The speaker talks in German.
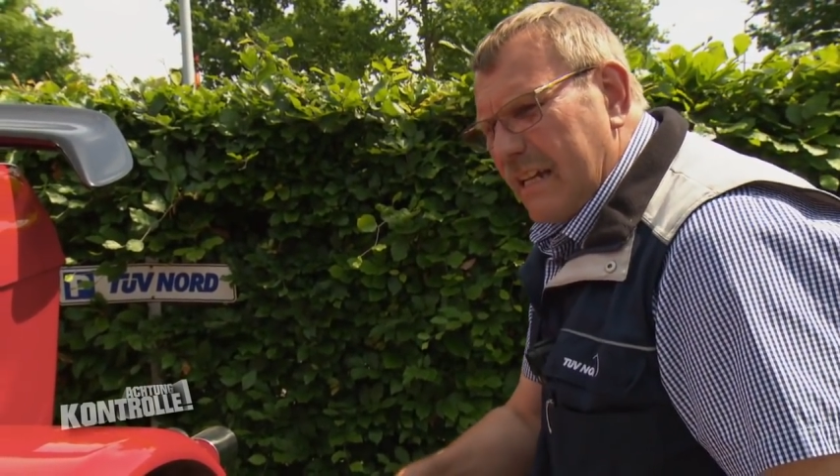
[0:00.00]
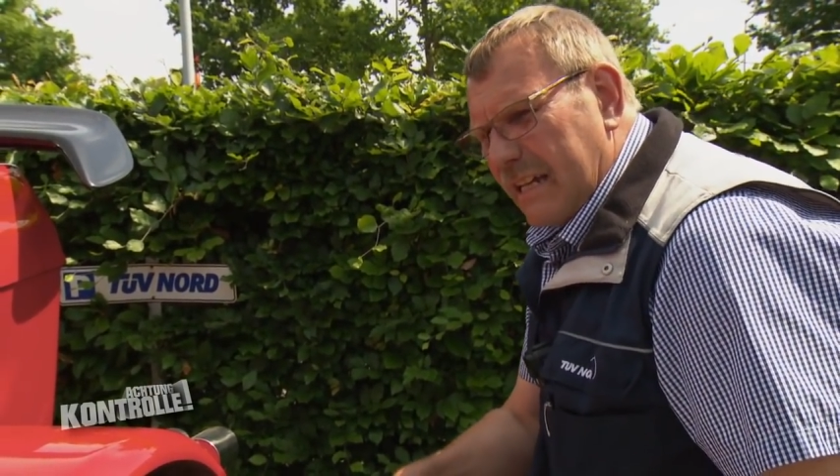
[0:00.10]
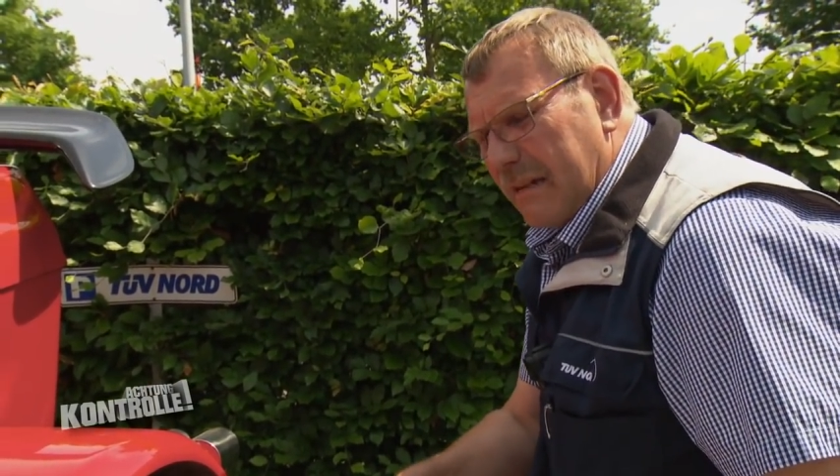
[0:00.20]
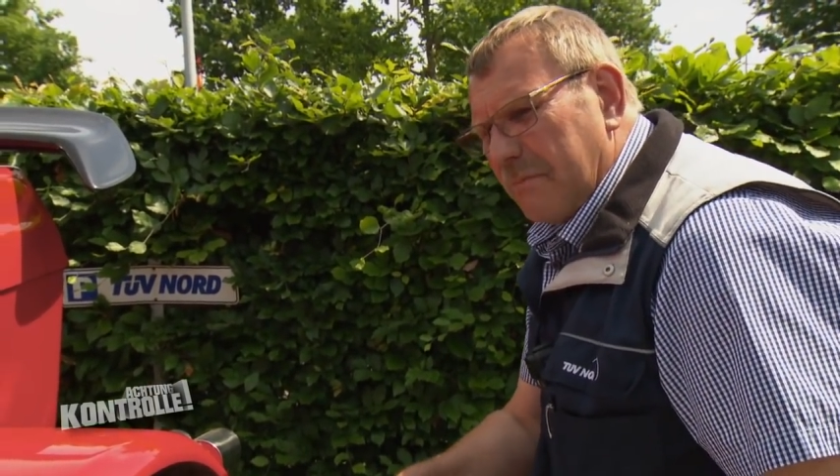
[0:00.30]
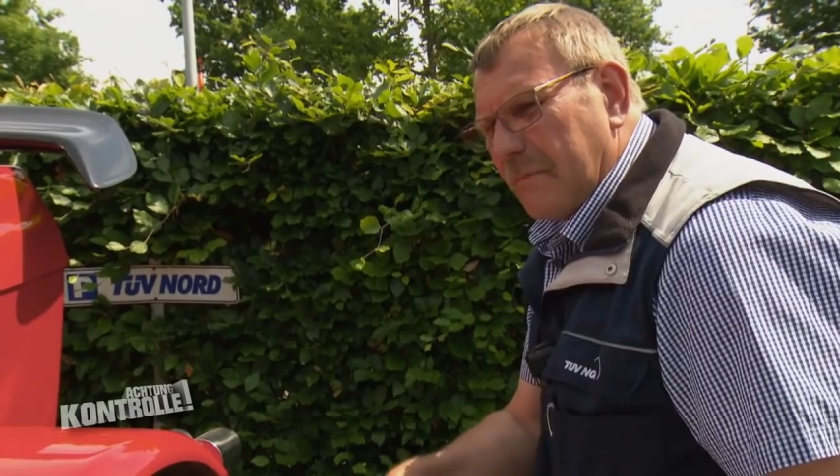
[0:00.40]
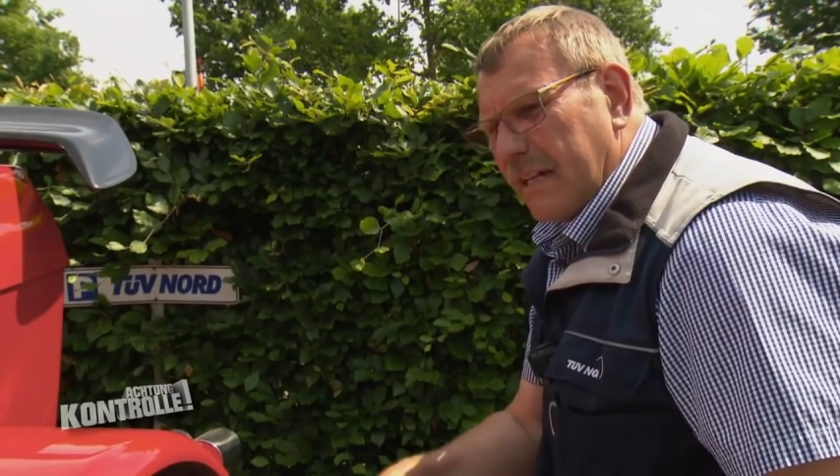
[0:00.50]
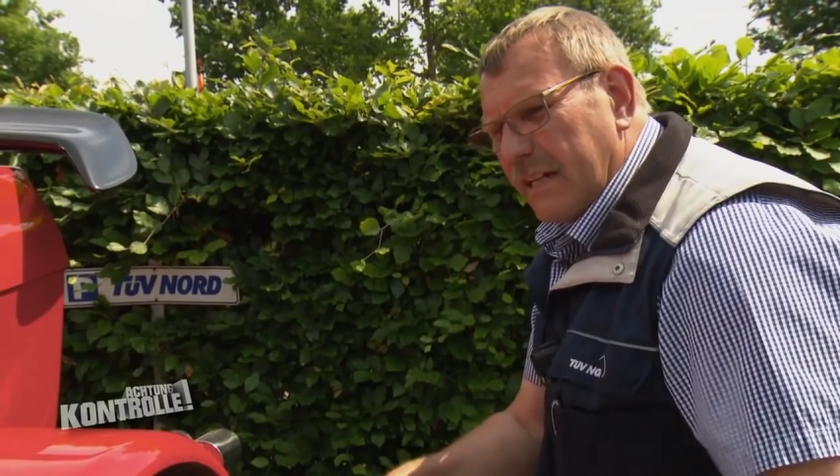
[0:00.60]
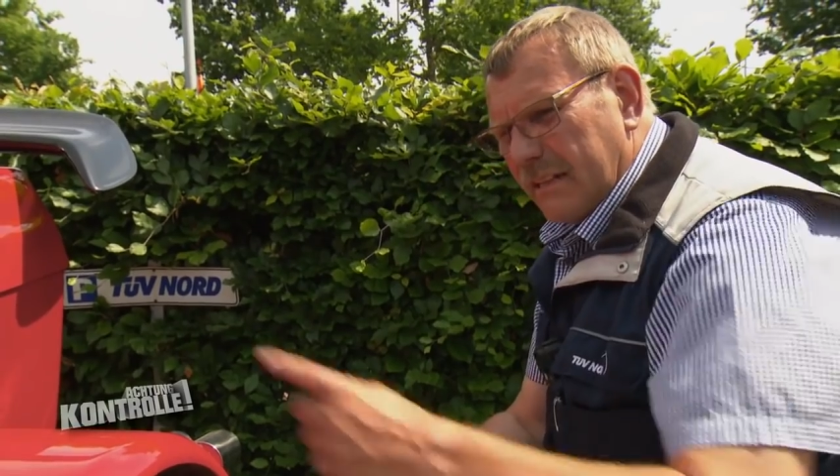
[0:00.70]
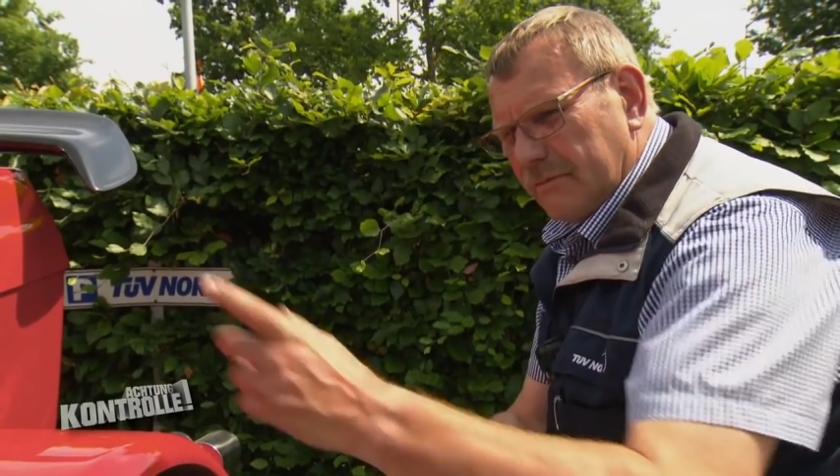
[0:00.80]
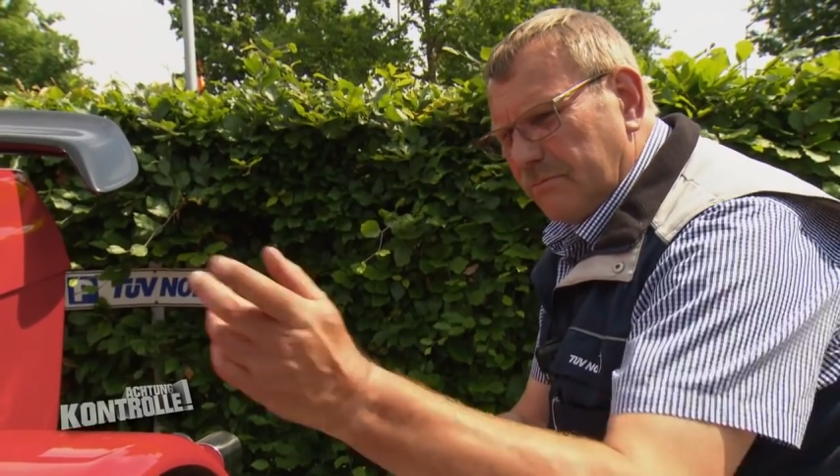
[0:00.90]
im,
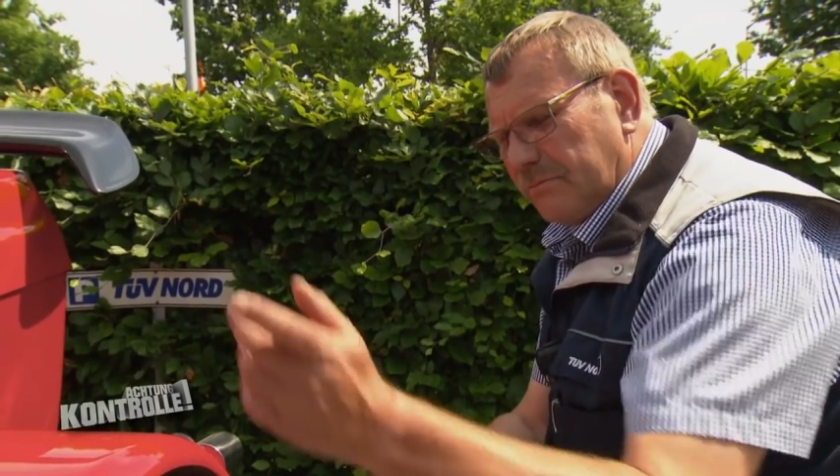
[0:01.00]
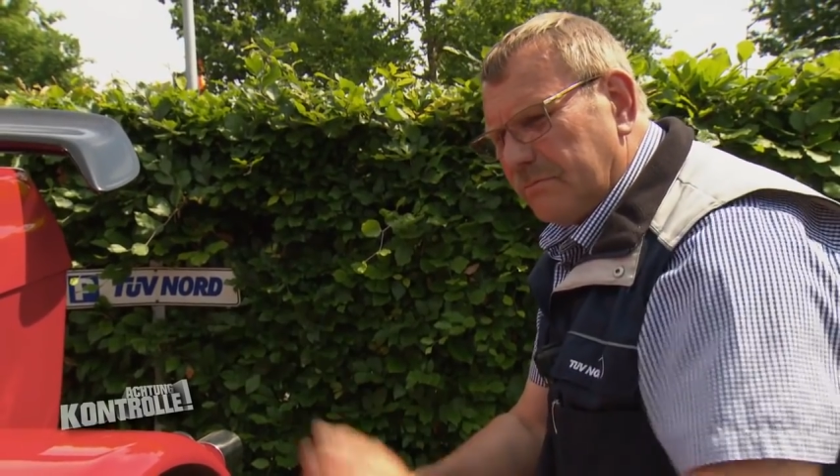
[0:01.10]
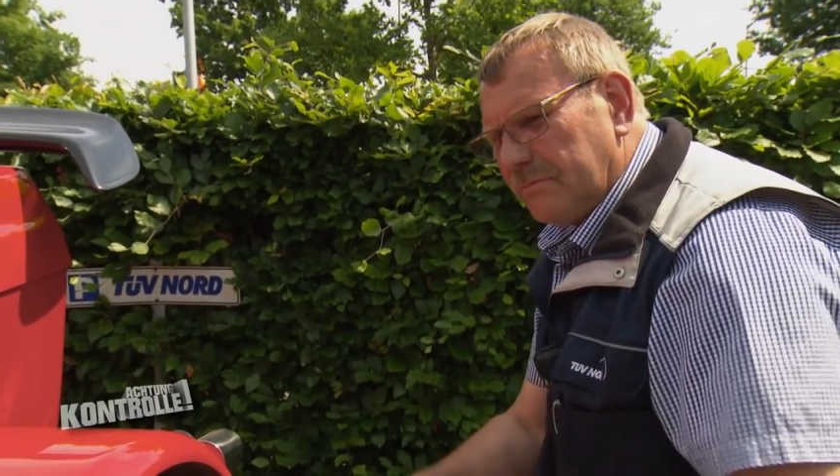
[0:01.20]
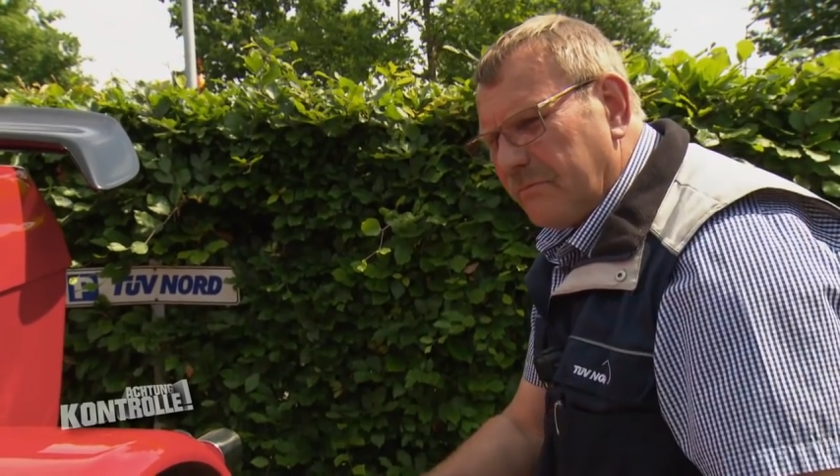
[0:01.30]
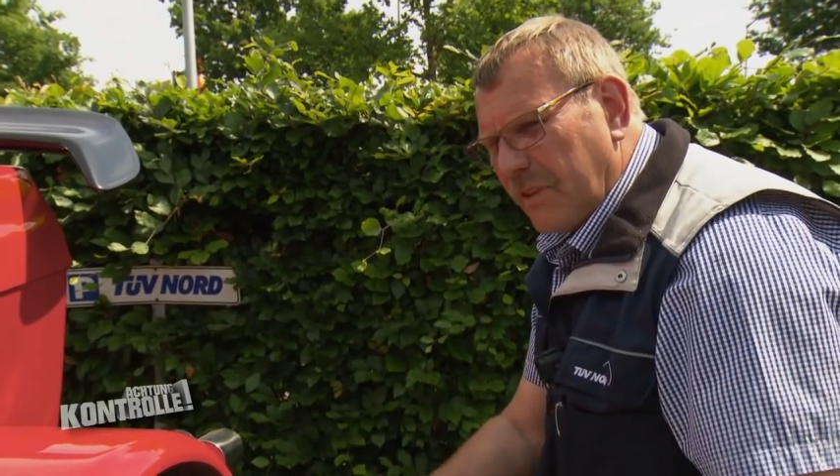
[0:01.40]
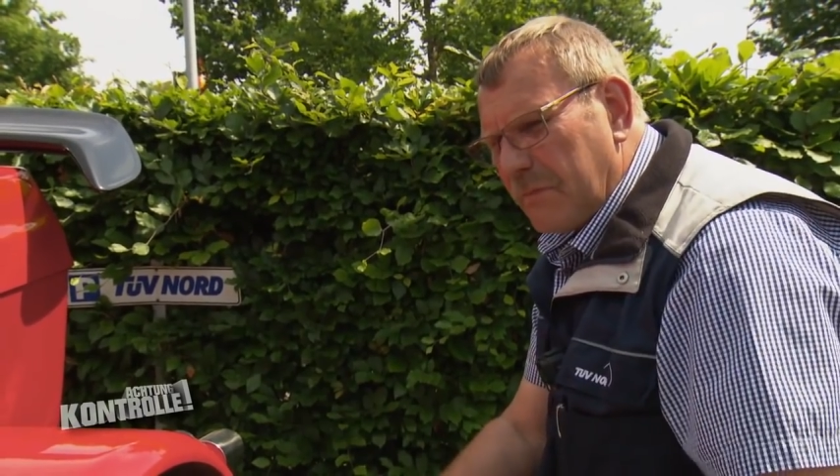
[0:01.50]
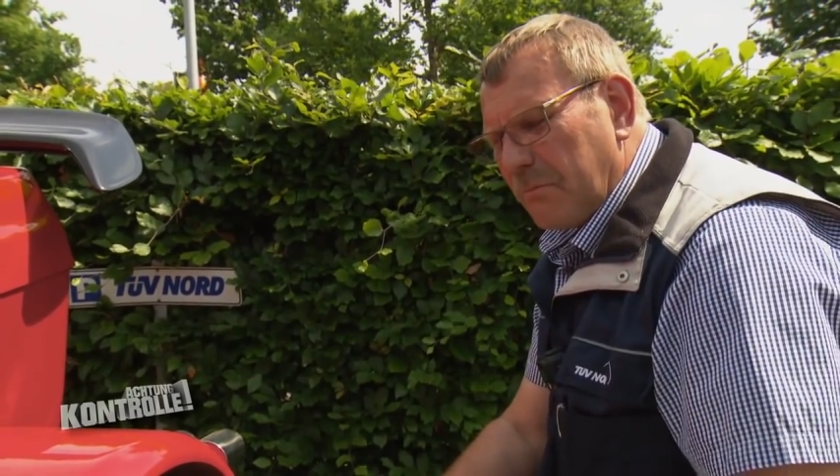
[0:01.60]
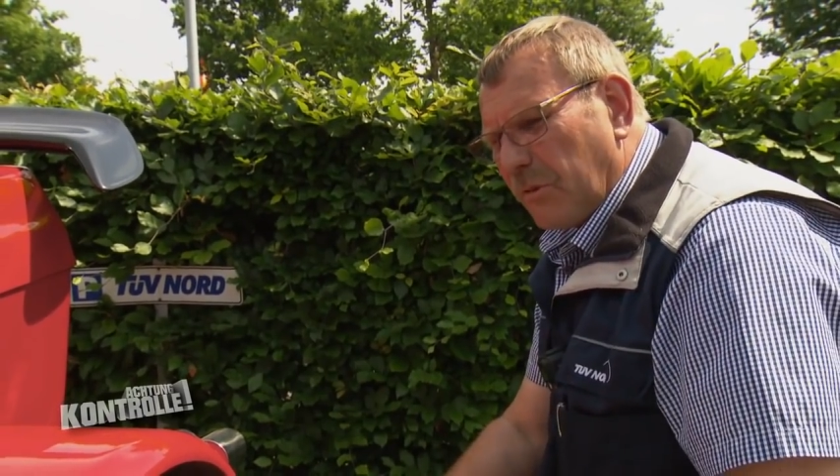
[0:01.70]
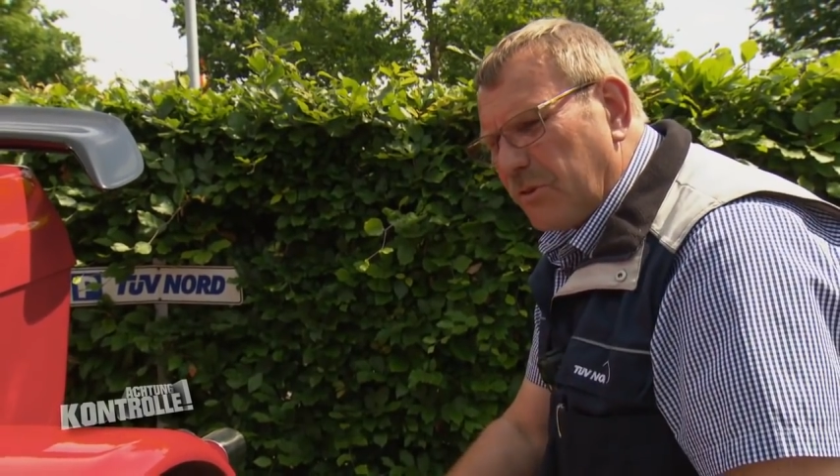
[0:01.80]
äh, wie mit dem